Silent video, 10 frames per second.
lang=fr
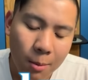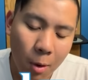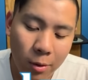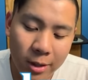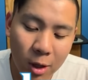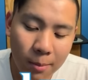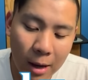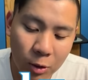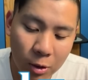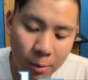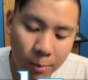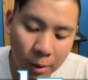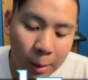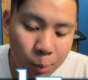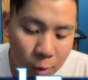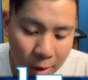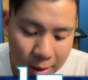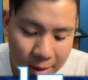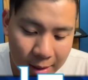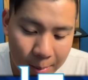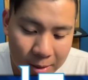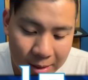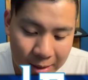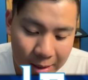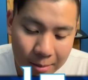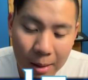Bon, c'est dommage, on aurait pu gagner cette game-ci,